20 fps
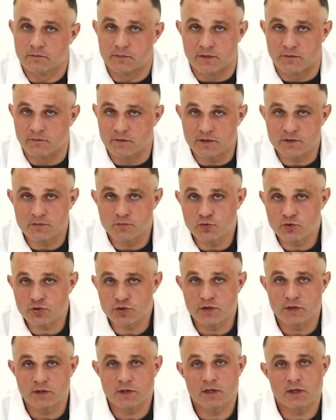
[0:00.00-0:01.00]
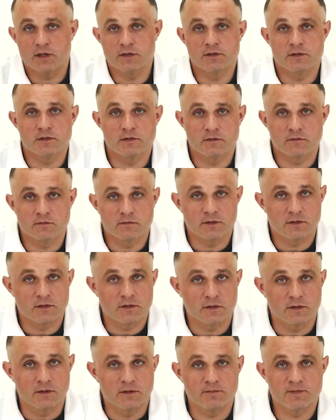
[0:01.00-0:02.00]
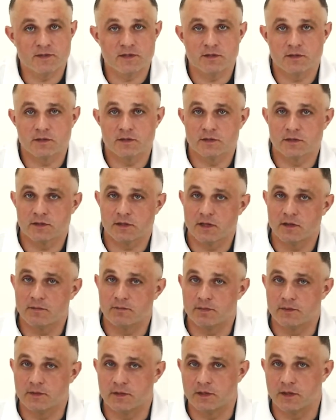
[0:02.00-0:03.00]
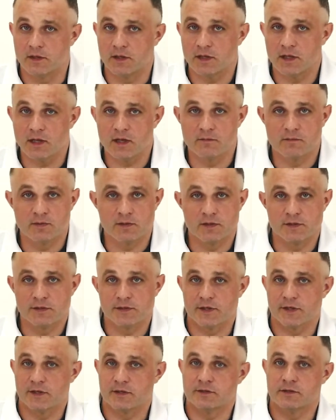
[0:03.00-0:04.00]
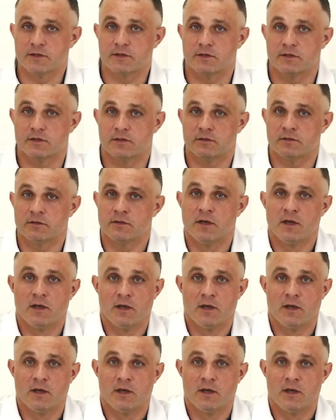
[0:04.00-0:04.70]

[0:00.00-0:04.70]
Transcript: И возможно и кодирование, и психотерапия, и реабилитация.